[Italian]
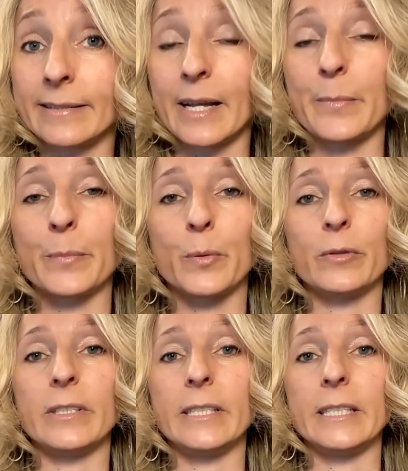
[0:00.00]
tempo
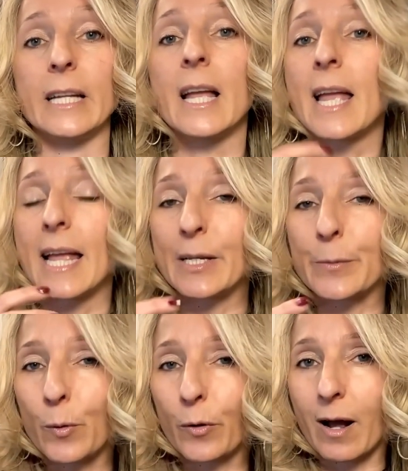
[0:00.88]
di
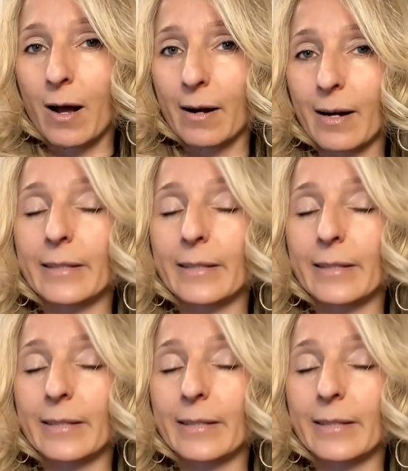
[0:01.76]
esplorarla,